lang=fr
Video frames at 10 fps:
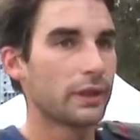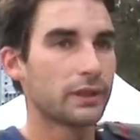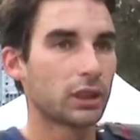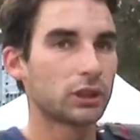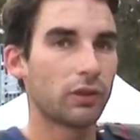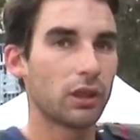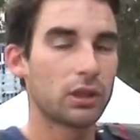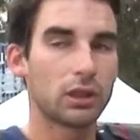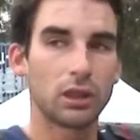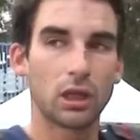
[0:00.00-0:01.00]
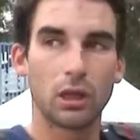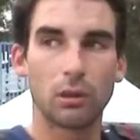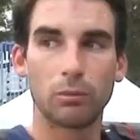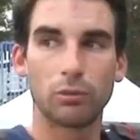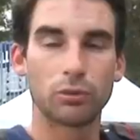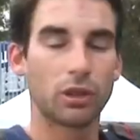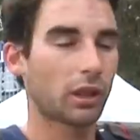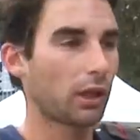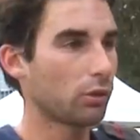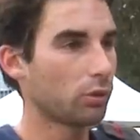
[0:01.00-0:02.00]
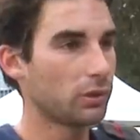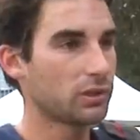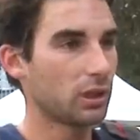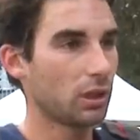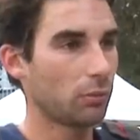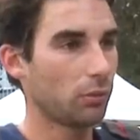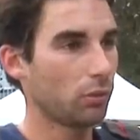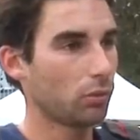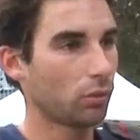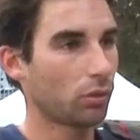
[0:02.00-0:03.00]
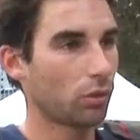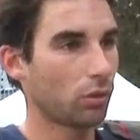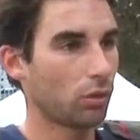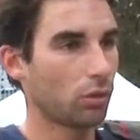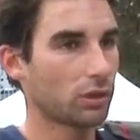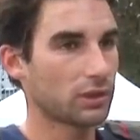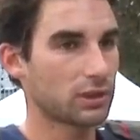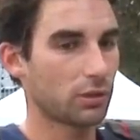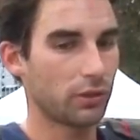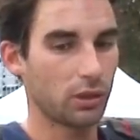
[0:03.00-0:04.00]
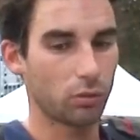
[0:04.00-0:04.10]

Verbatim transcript: C'est un cheval qui a besoin d'être économisé un peu donc, euh, dans sa santé.